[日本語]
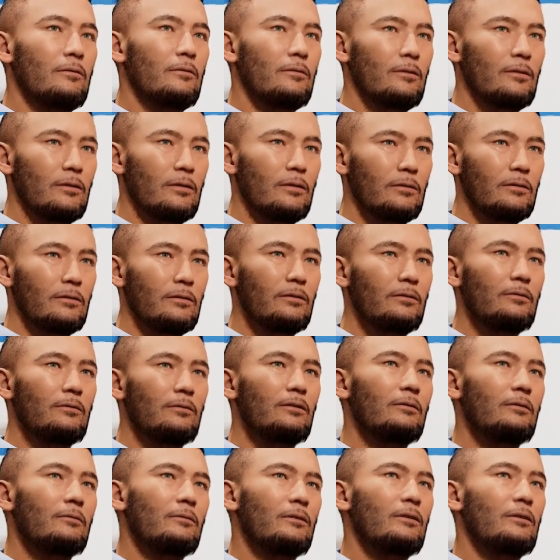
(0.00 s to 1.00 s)
で、
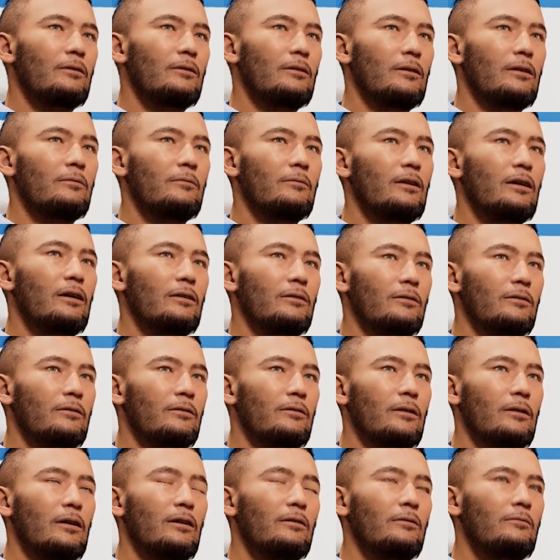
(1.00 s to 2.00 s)
リアルタイムにライブ配
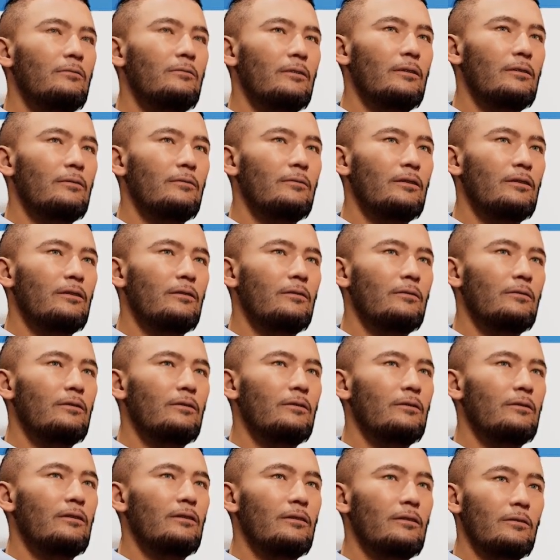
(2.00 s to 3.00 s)
信やファイル記録
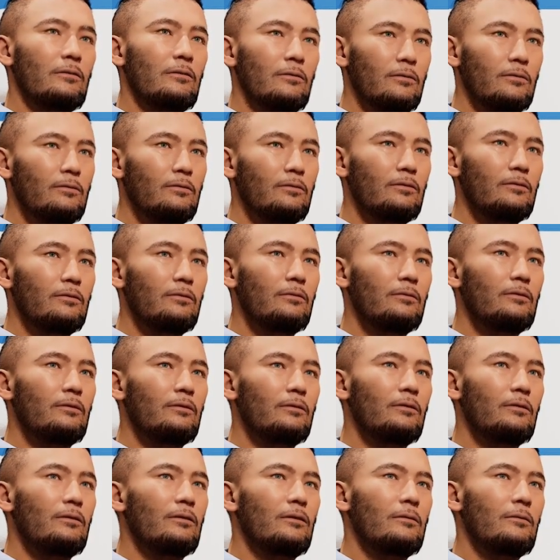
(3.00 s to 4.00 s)
に対応という
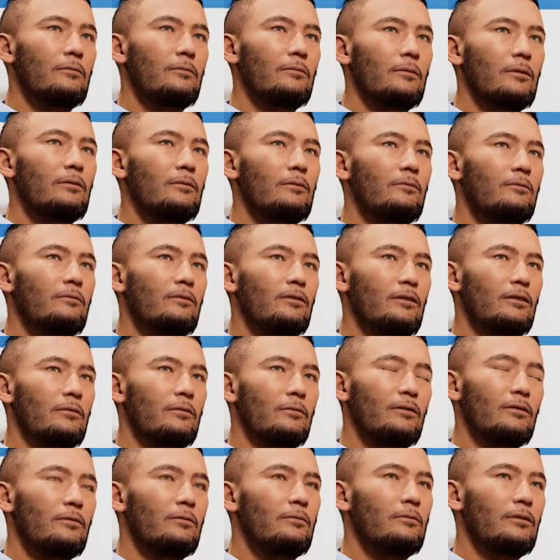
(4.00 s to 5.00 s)
ことで、まあ、
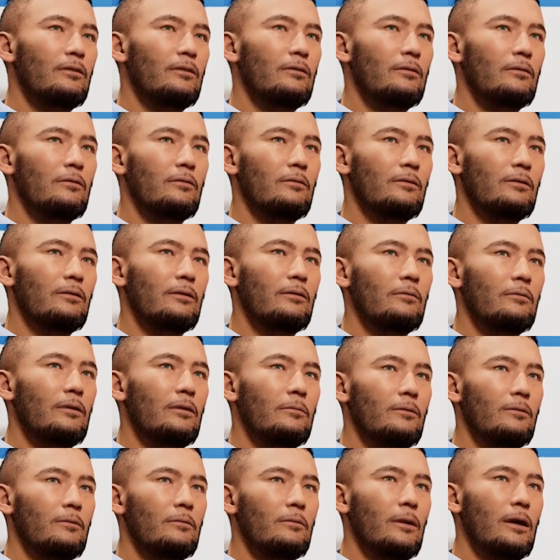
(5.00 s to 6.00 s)
ストリーミングに関して
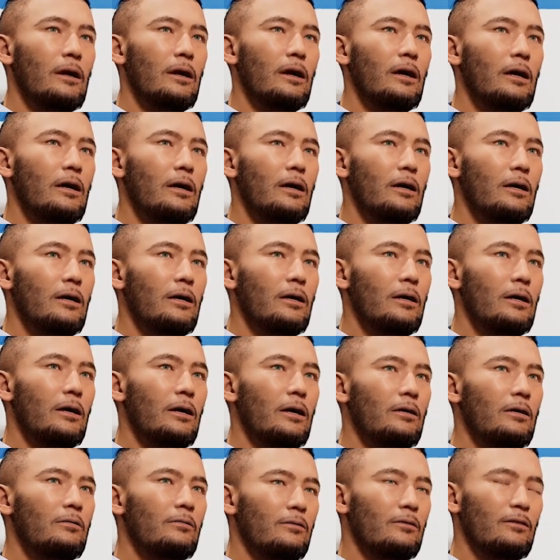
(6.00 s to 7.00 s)
は、まあ、
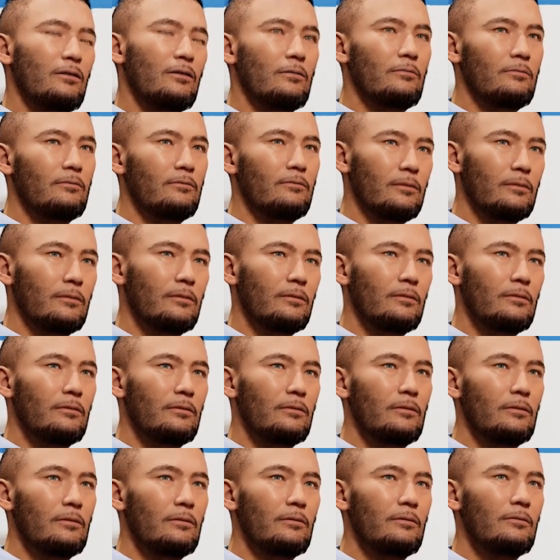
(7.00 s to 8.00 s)

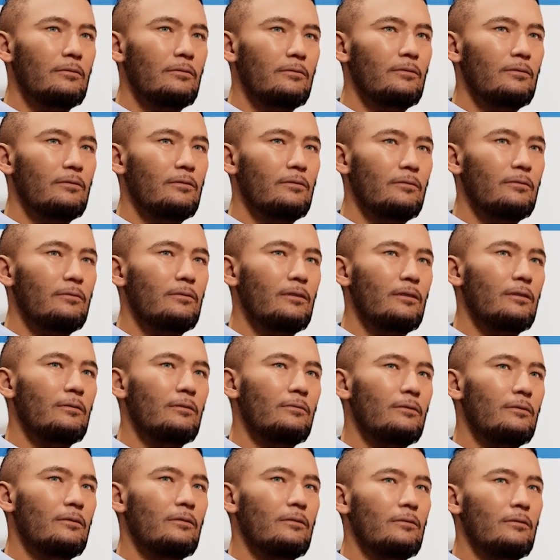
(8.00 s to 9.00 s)
アールティーエムピー、YouTube
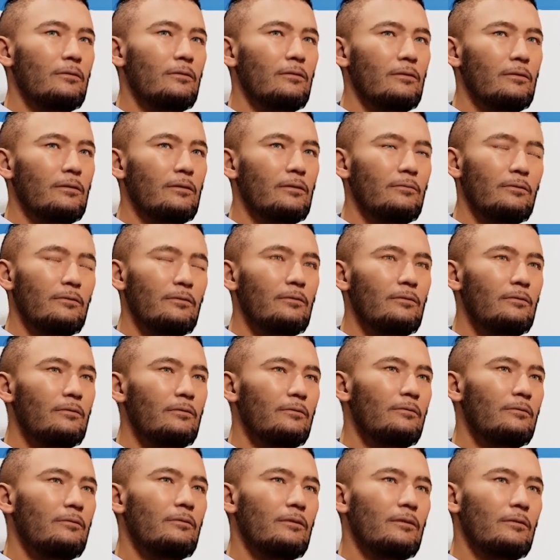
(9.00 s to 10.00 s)
ライブだったり
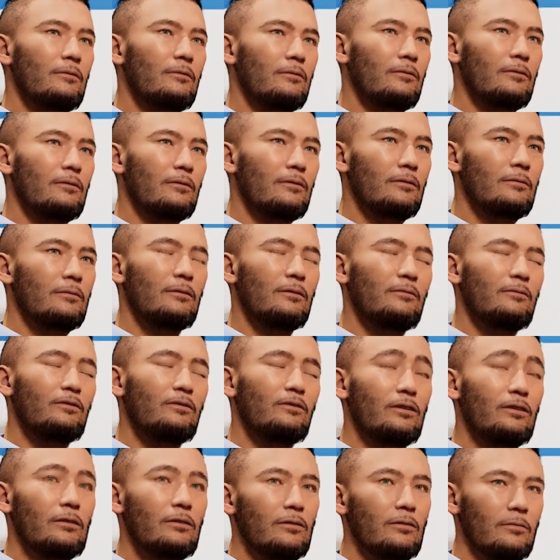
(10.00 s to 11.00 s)
Facebook だったり、まあ、
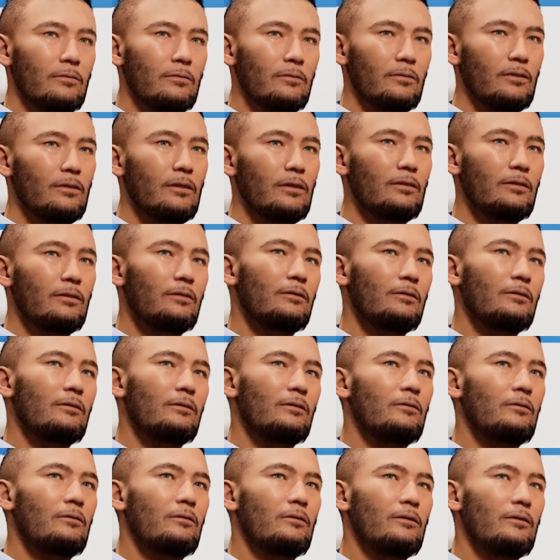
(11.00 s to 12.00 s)
そういったものを配信
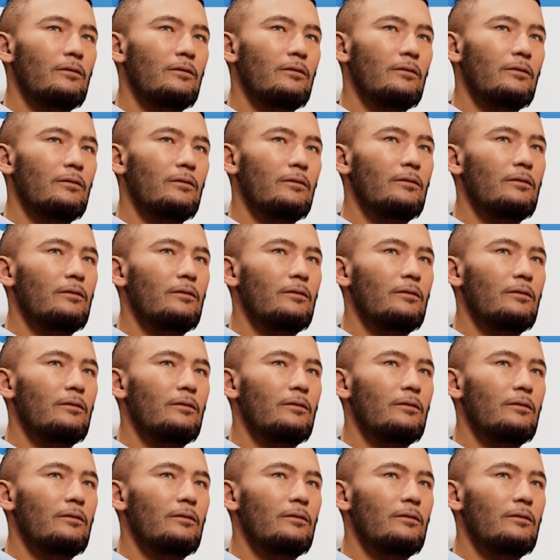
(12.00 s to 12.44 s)
用に